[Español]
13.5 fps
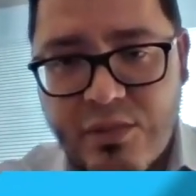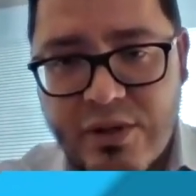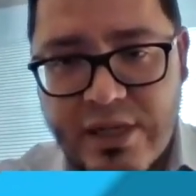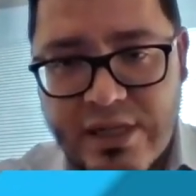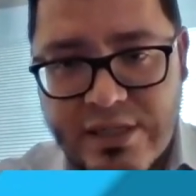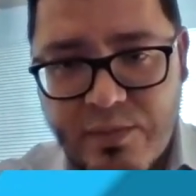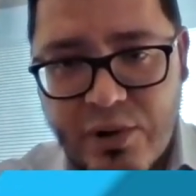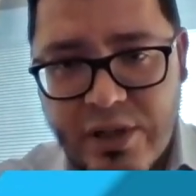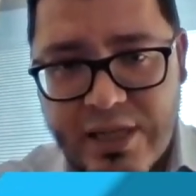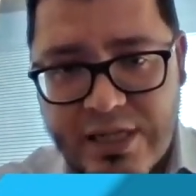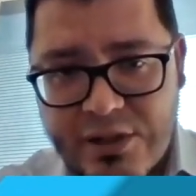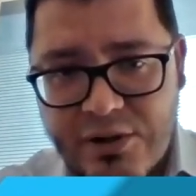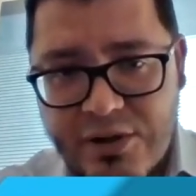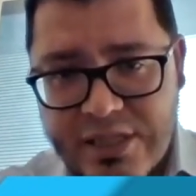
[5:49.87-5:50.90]
como de
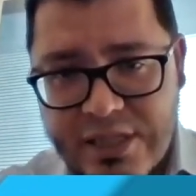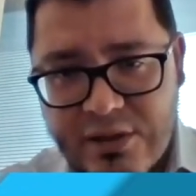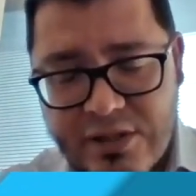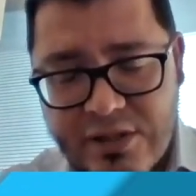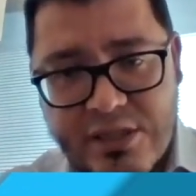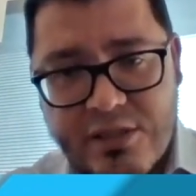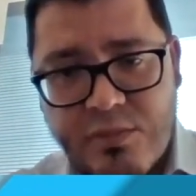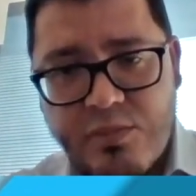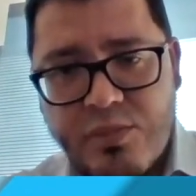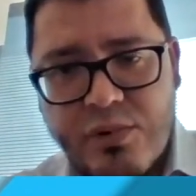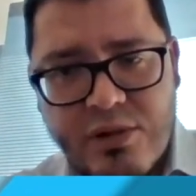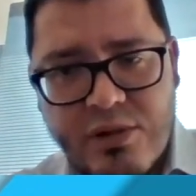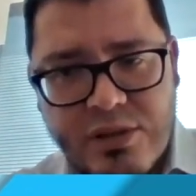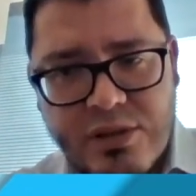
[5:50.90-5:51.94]
exportaciones, entonces son
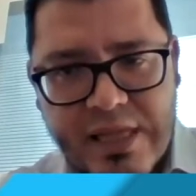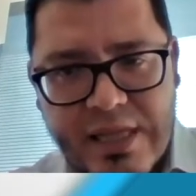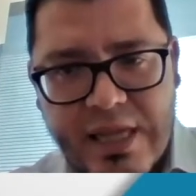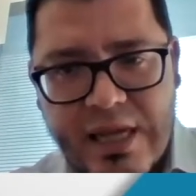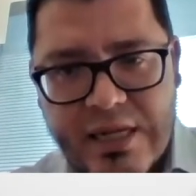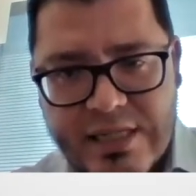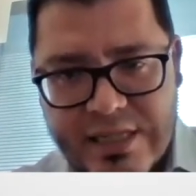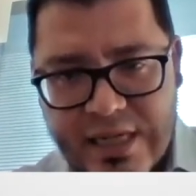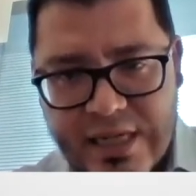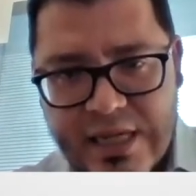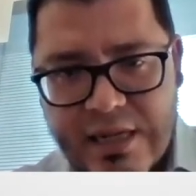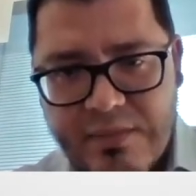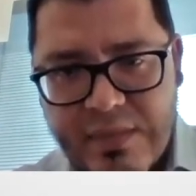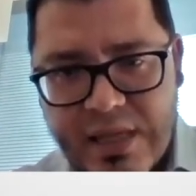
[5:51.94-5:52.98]
puntos vitales
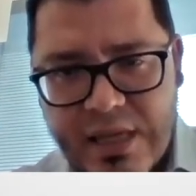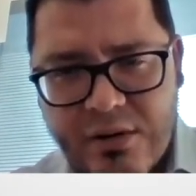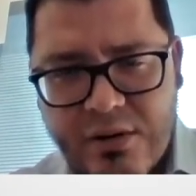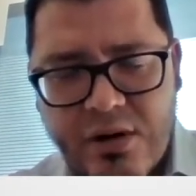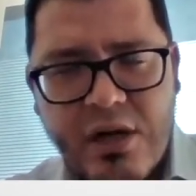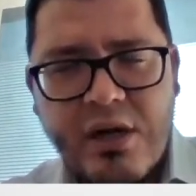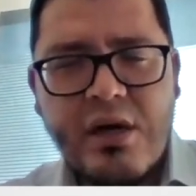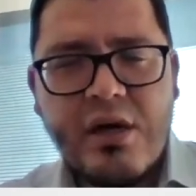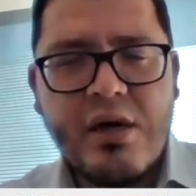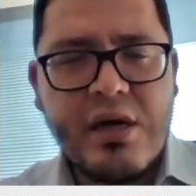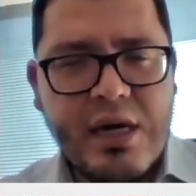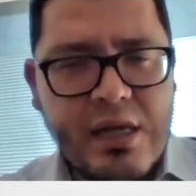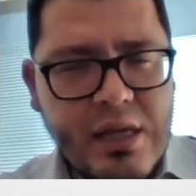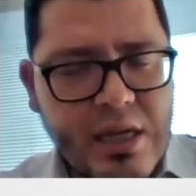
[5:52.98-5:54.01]
aquí en México.
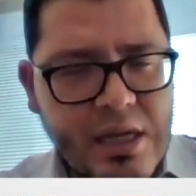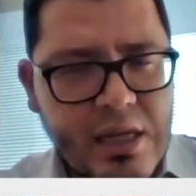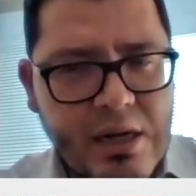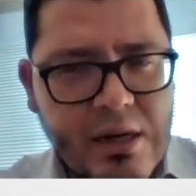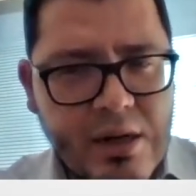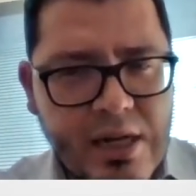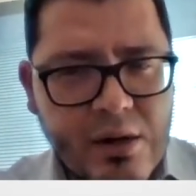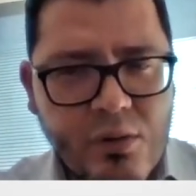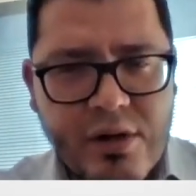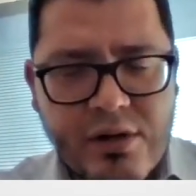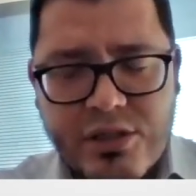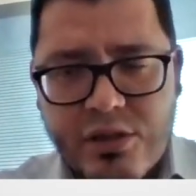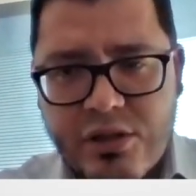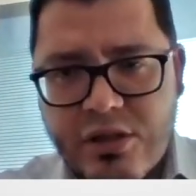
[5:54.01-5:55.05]
Hay, hay
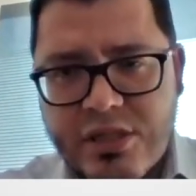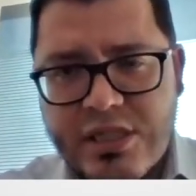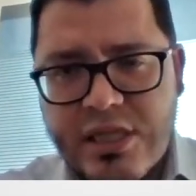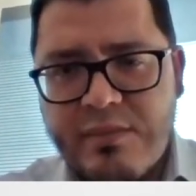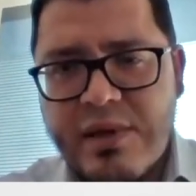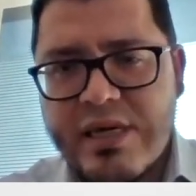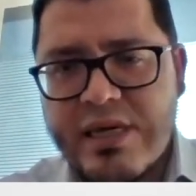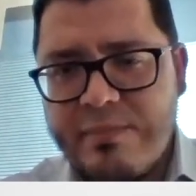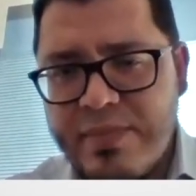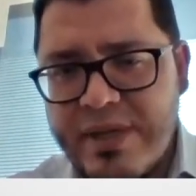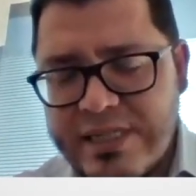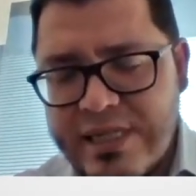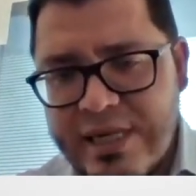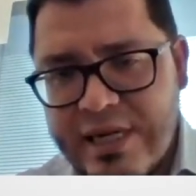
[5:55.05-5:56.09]
algunos otros también que
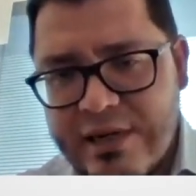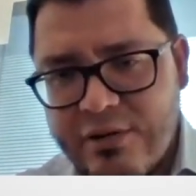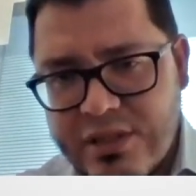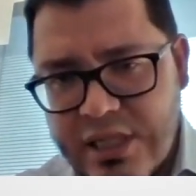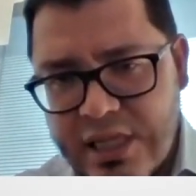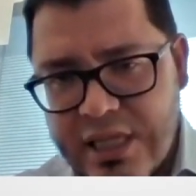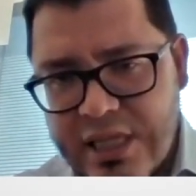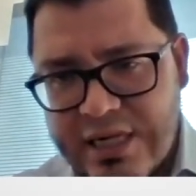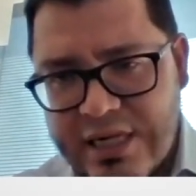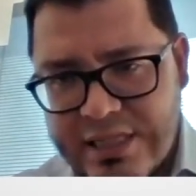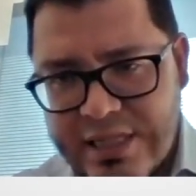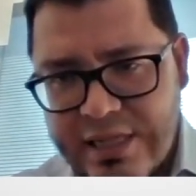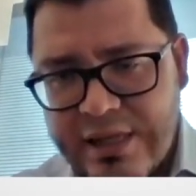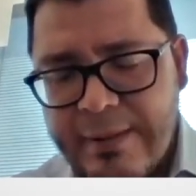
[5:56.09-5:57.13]
empiezan a
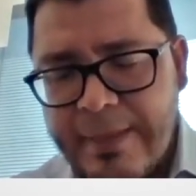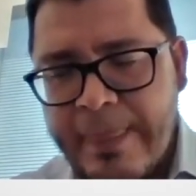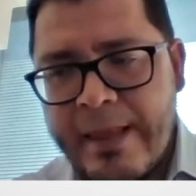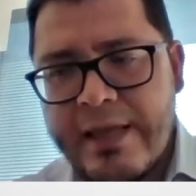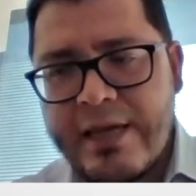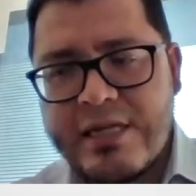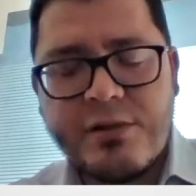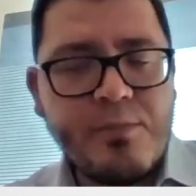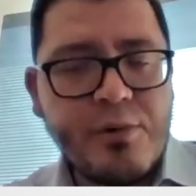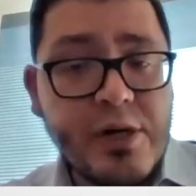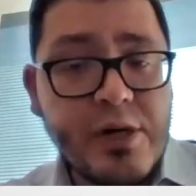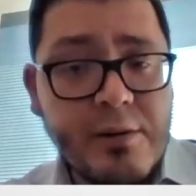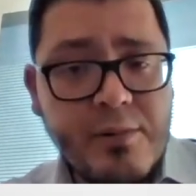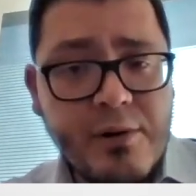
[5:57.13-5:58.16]
considerarse, que son,
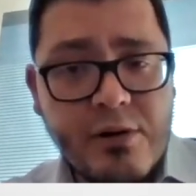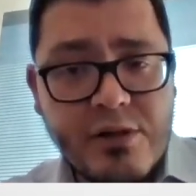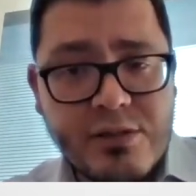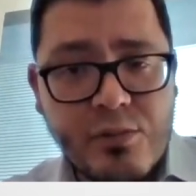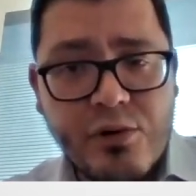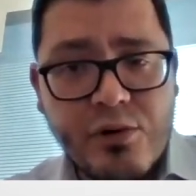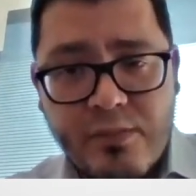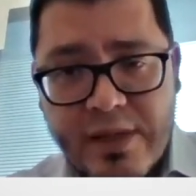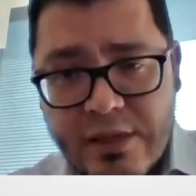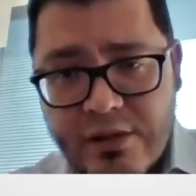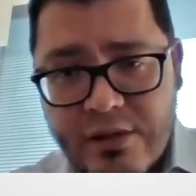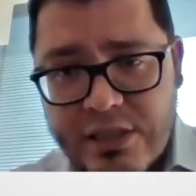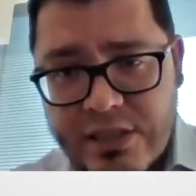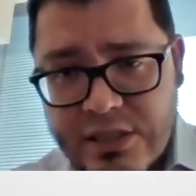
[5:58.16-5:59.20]
por ejemplo, los
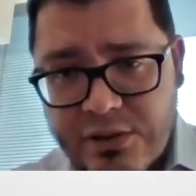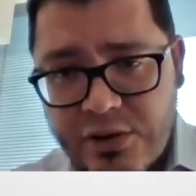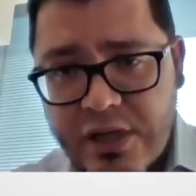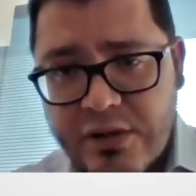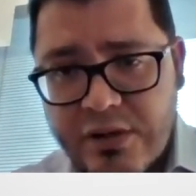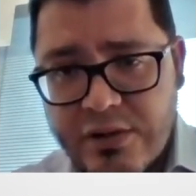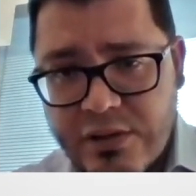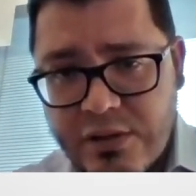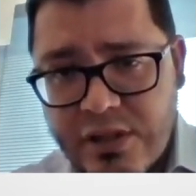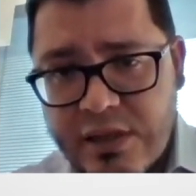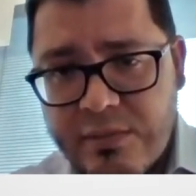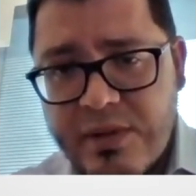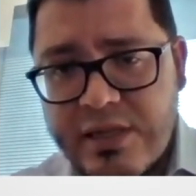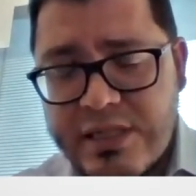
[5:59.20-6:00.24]
monumentos históricos, ¿no?
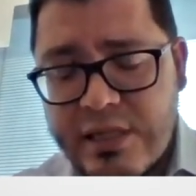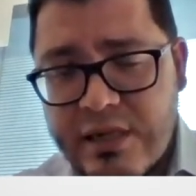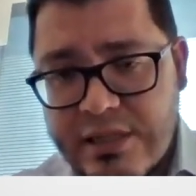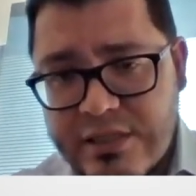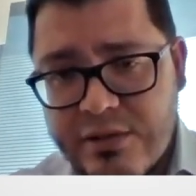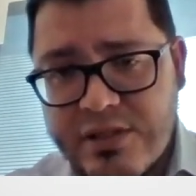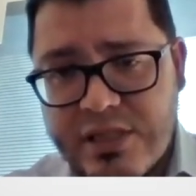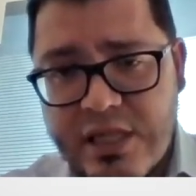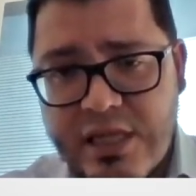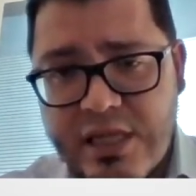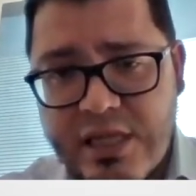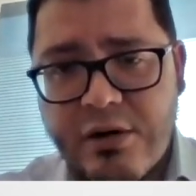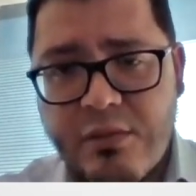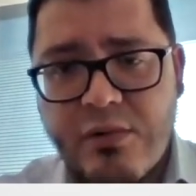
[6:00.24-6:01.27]
También se les
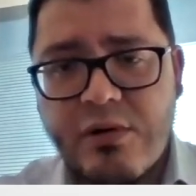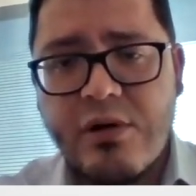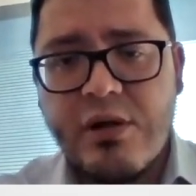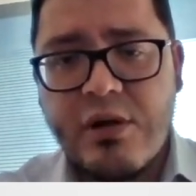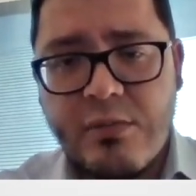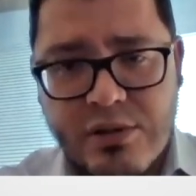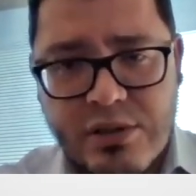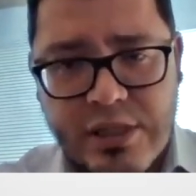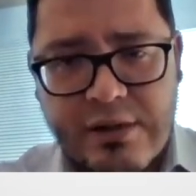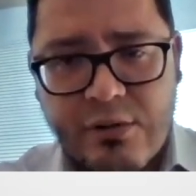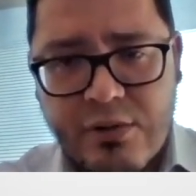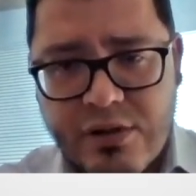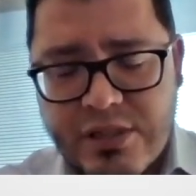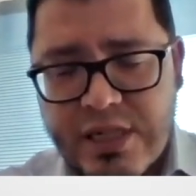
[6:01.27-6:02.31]
considera como pues,
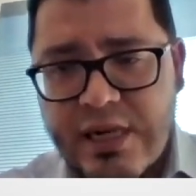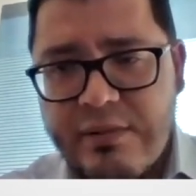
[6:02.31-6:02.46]
unos